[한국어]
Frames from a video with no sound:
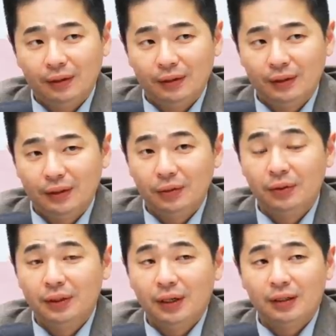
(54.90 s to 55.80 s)
특히
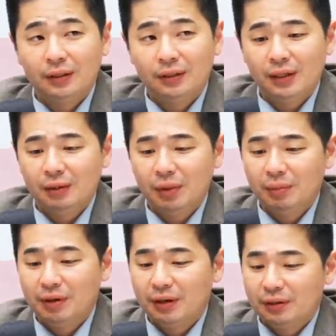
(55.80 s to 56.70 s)
저희가 시장
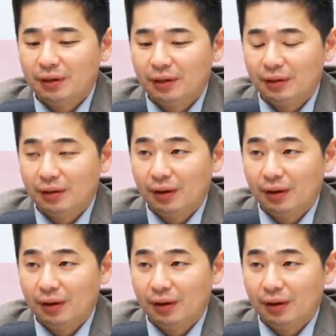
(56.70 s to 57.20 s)
매매를 할때